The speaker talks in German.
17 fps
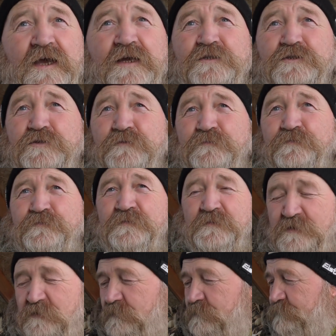ja. Edge.
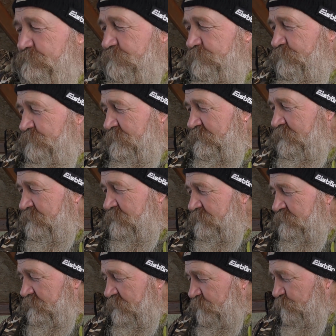Mach so. das mal.
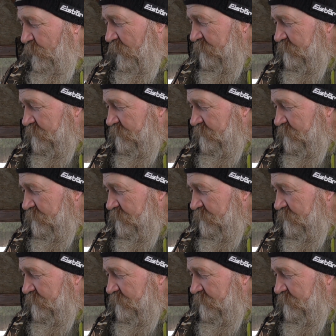Ich mach